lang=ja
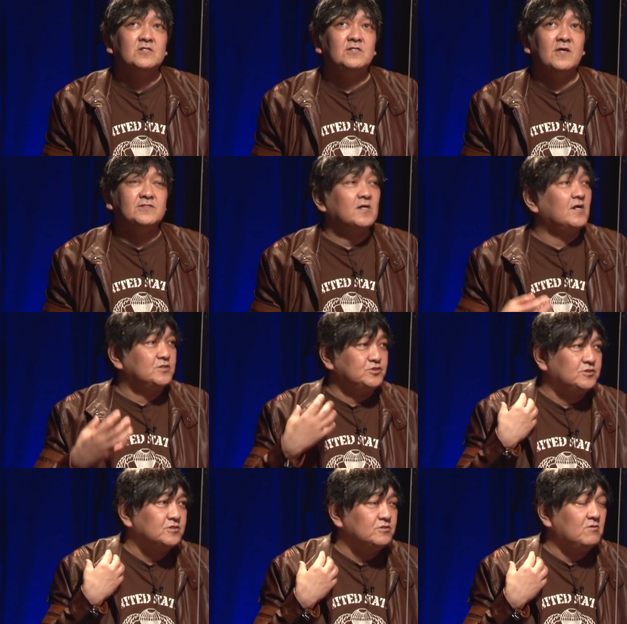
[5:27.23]
家探
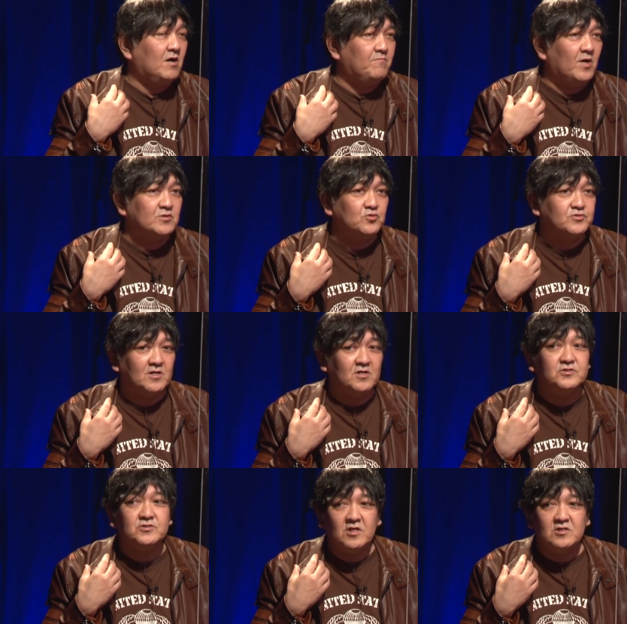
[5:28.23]
し、要はアパート
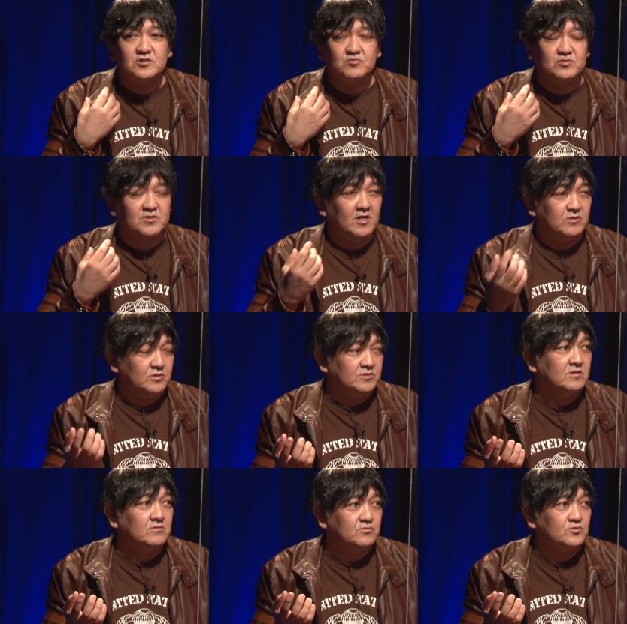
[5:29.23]
探しで自分で歩い
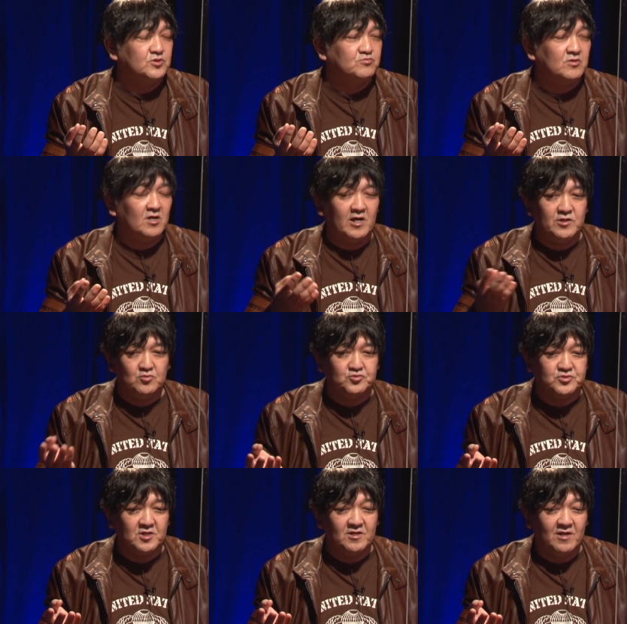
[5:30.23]
ていくと、自分が借りよう
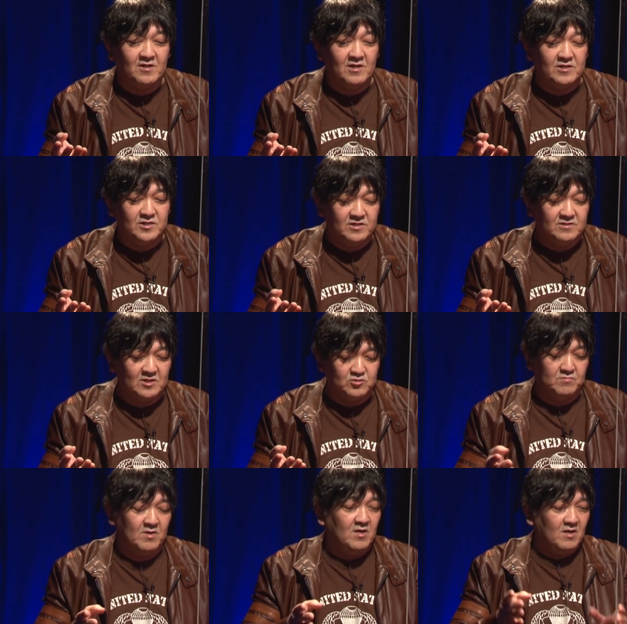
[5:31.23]
とした玄関に、例
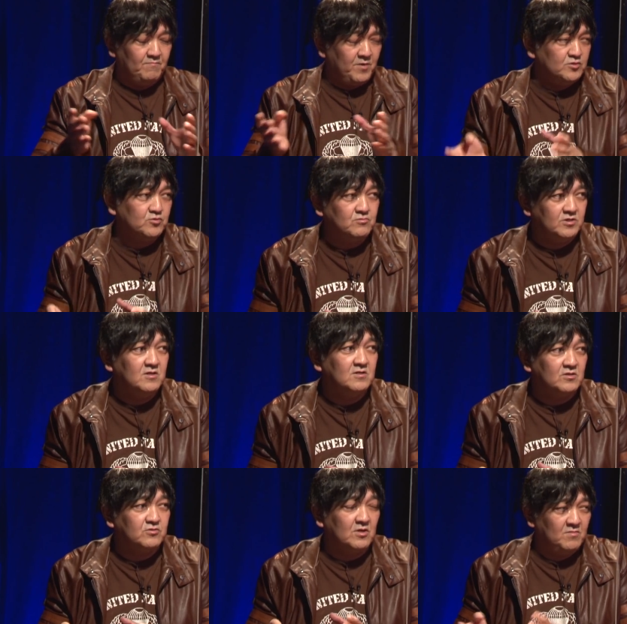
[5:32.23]
えばアパートの玄
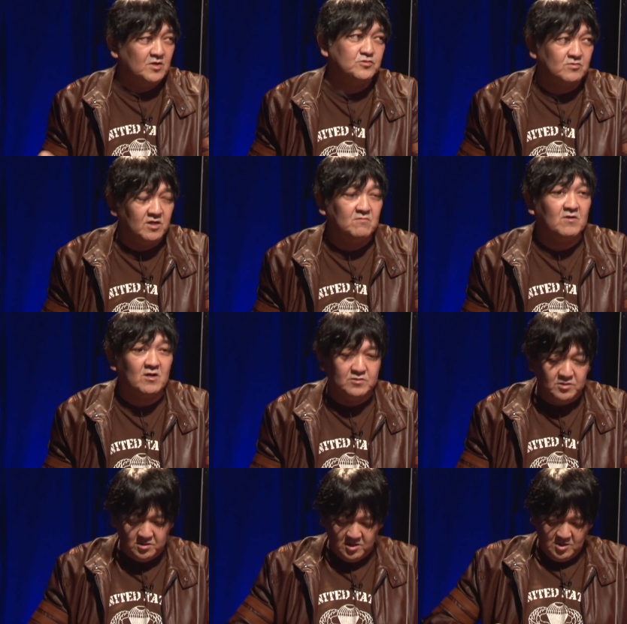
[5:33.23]
関とかマンションの玄
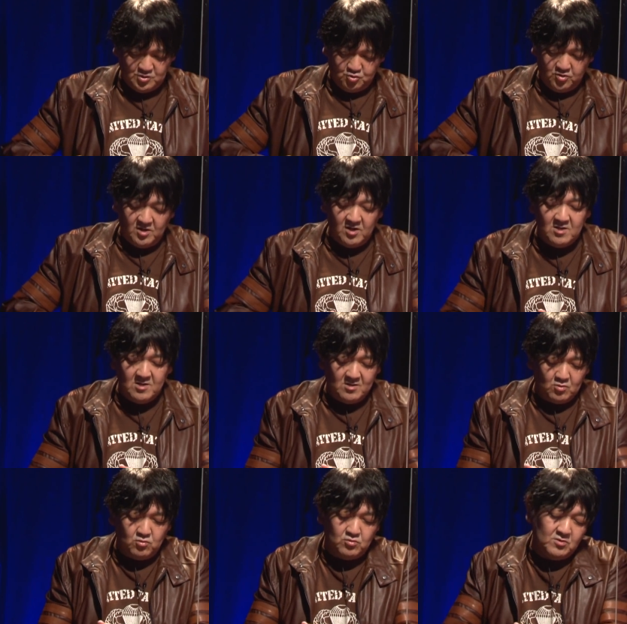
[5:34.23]
関にそれが
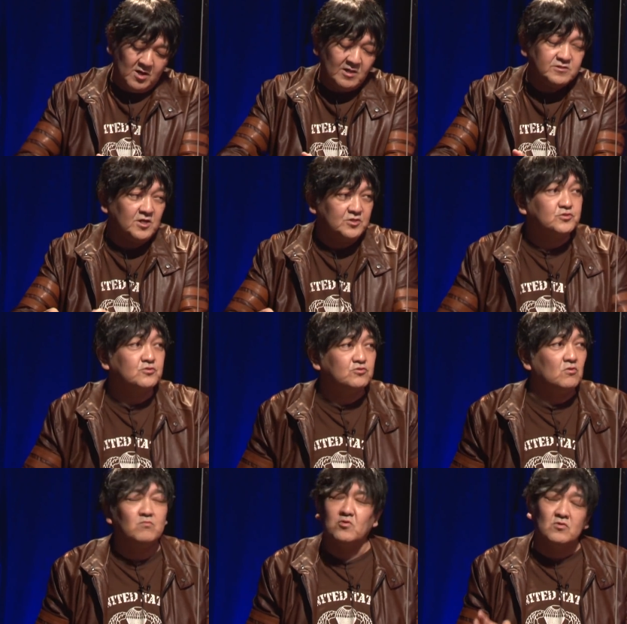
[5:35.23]
こうあったりする
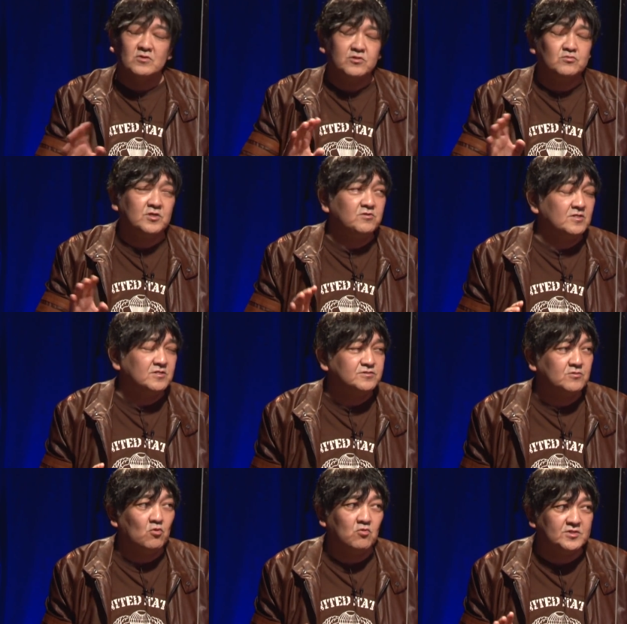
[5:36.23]
と、もう基本的にはで
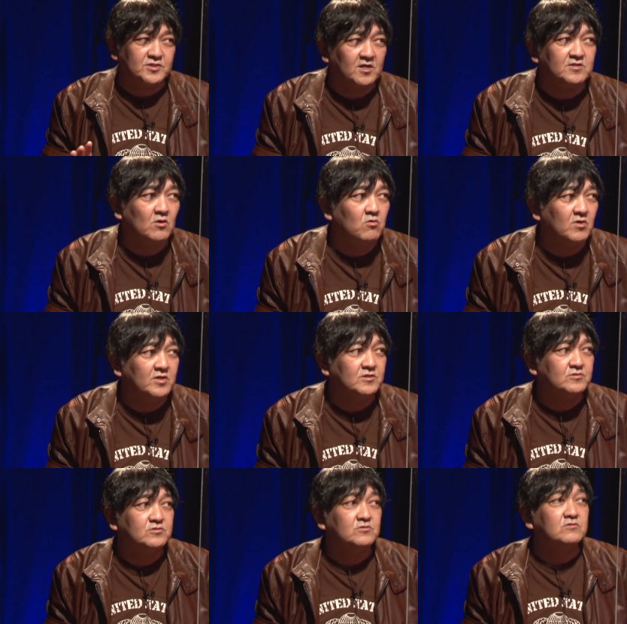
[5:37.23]
すね、ここは避けた方がい
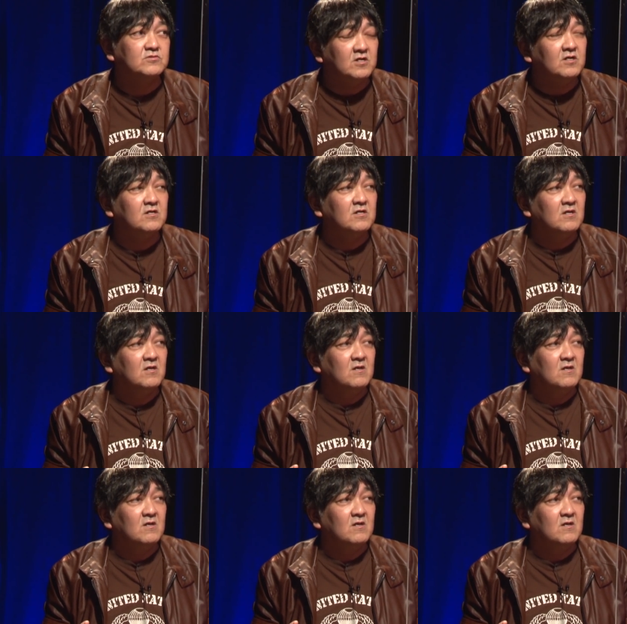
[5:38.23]
いって言って、